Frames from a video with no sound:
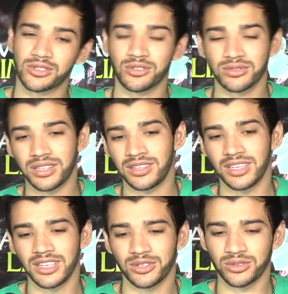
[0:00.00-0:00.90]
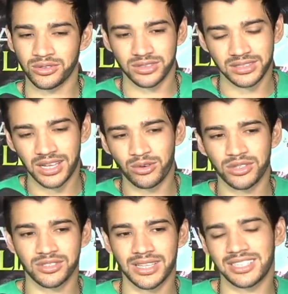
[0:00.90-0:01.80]
que não tem, não tem a
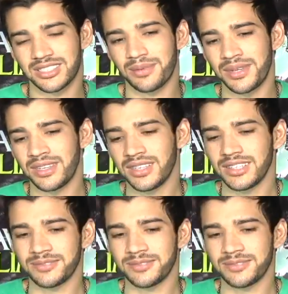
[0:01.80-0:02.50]
curiosidade de saber.